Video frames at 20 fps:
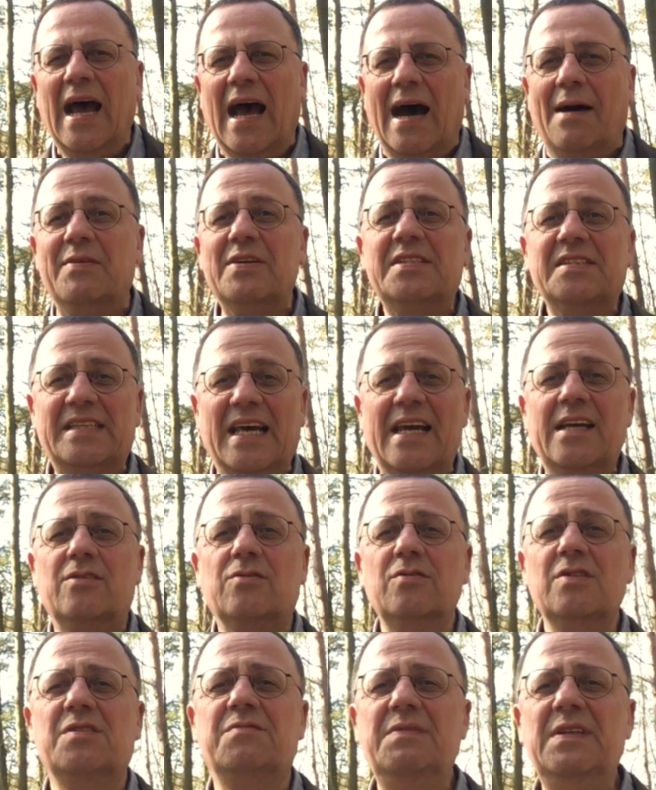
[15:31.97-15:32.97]
Aber es zeigt
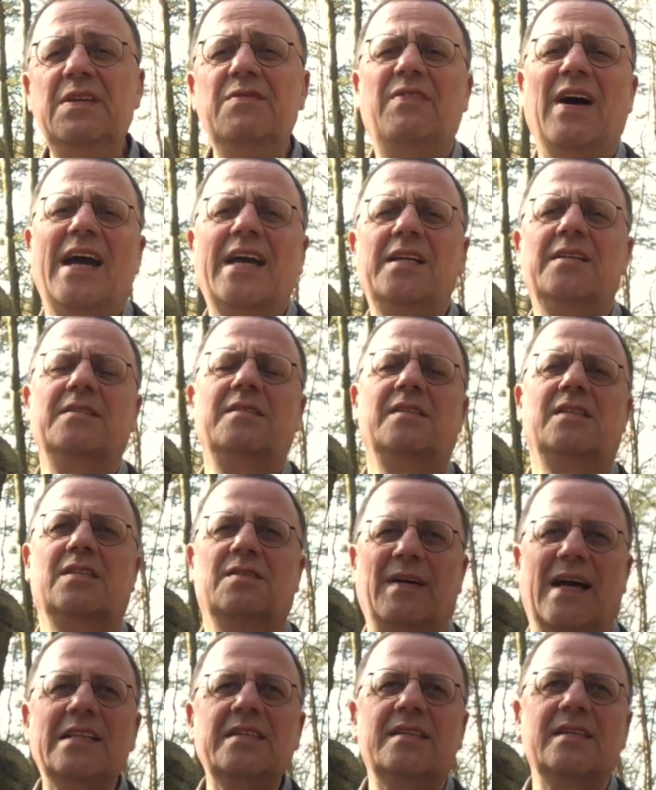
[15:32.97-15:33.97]
uns, wie weit ins
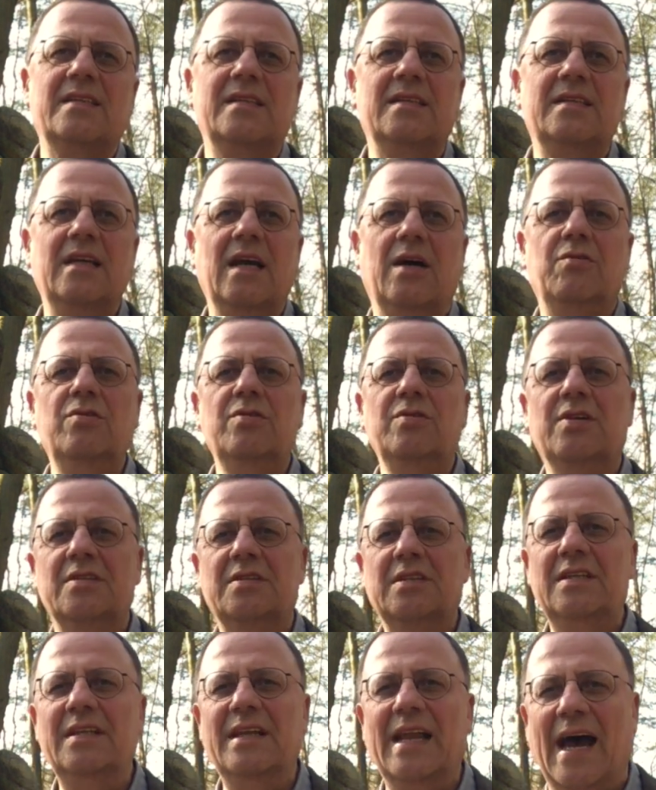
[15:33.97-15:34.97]
20.
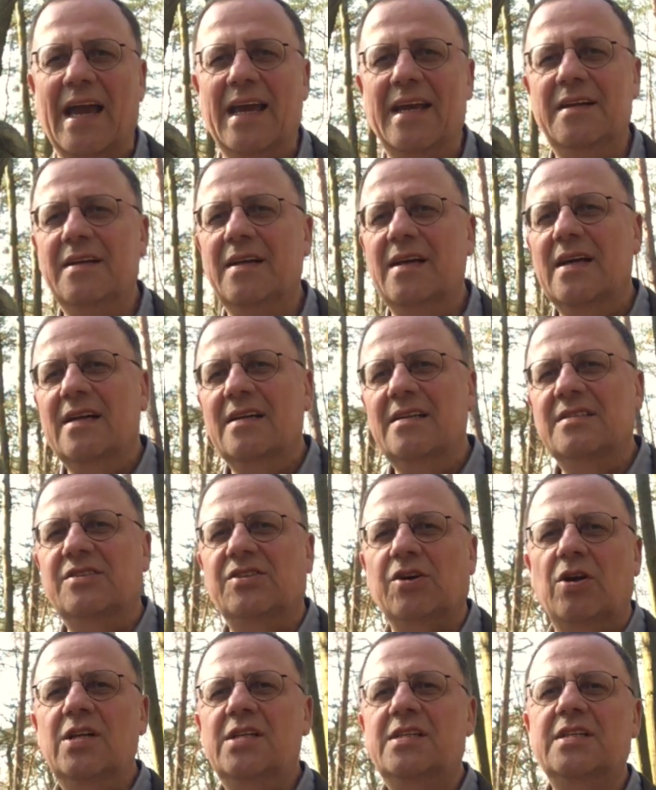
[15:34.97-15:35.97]
Jahrhundert hinein
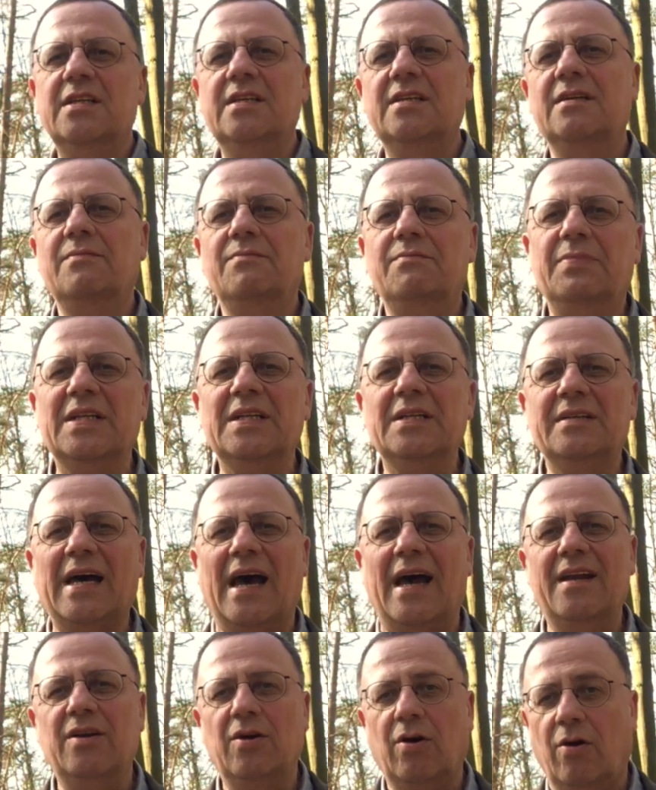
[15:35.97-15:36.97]
solche
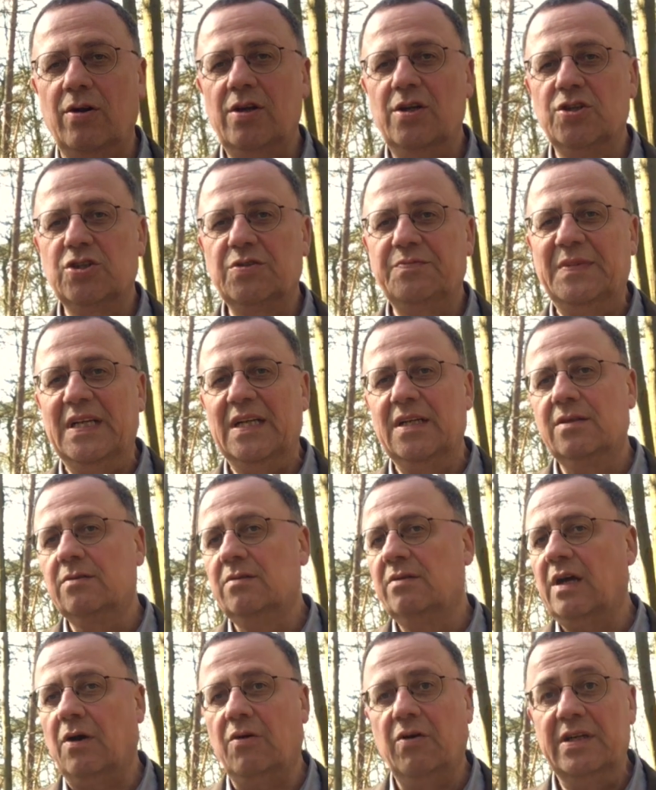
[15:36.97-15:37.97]
Bilder eine Rolle spielten
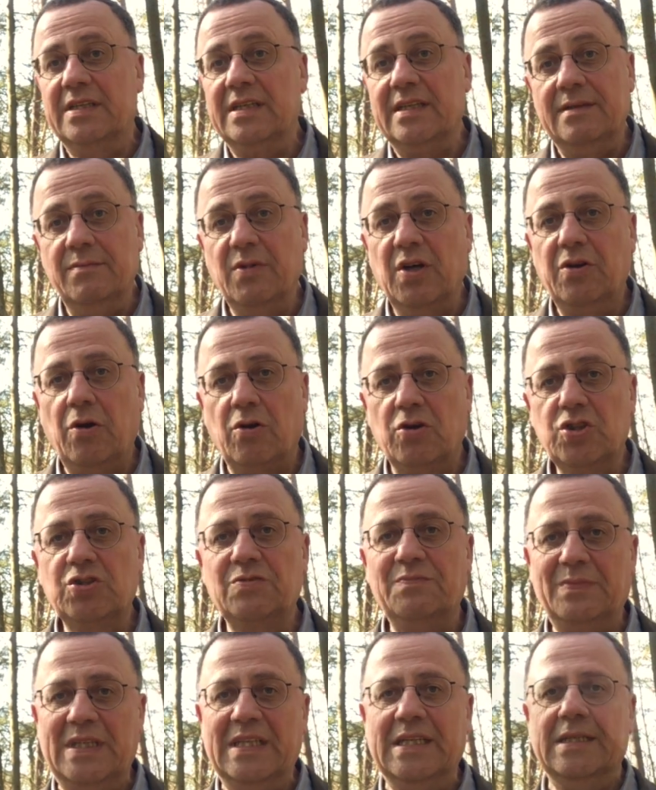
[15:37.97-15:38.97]
und auch heute immer noch
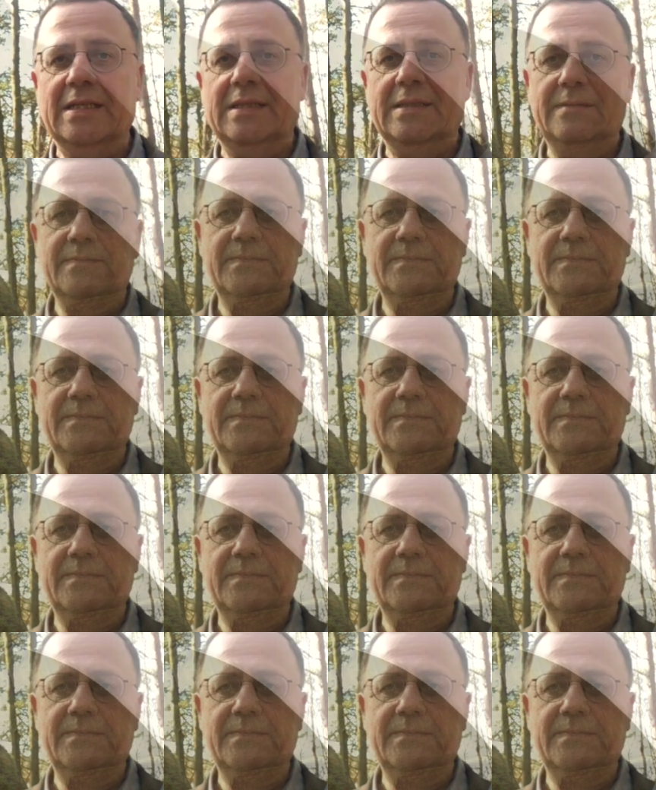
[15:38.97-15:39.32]
spielen.